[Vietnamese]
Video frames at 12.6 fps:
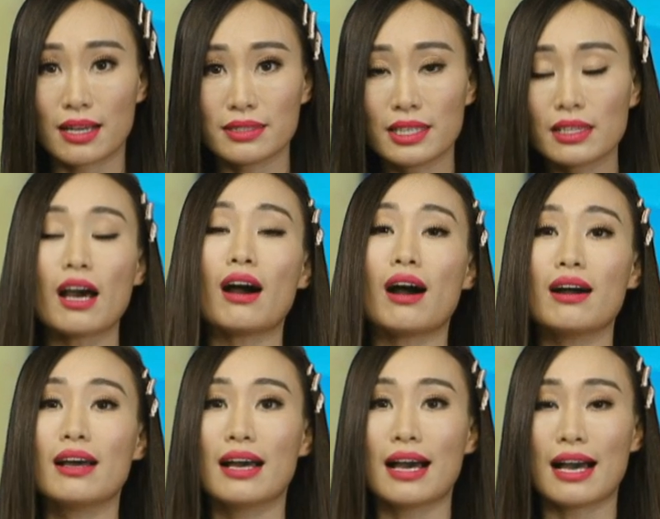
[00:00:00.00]
uh, nhân
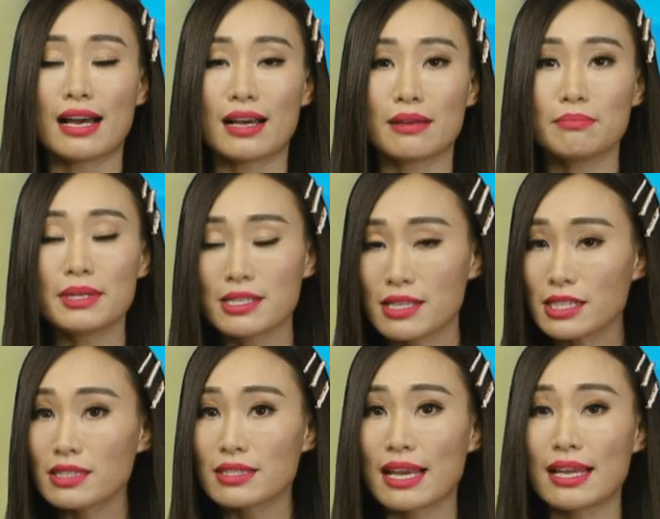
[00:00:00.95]
thọ uh,
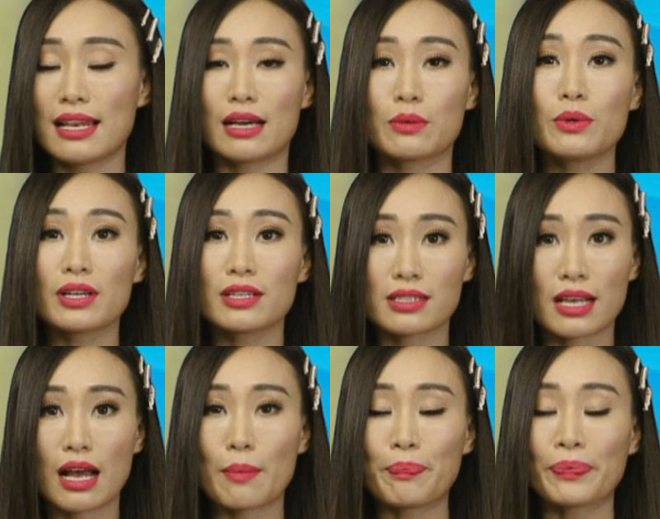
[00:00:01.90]
business hay là
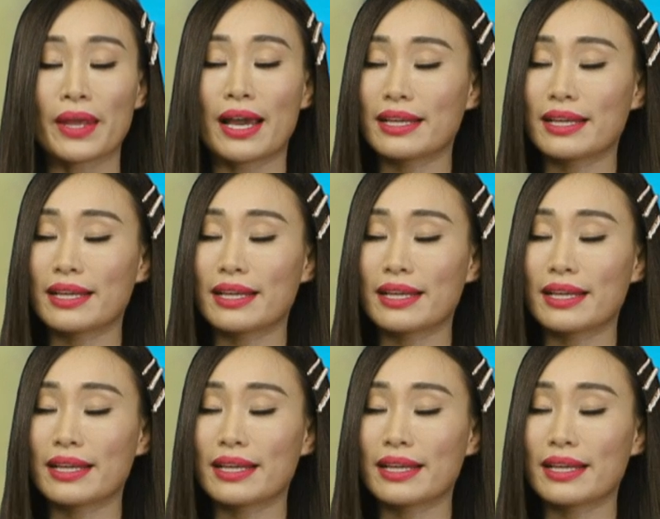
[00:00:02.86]
workers comp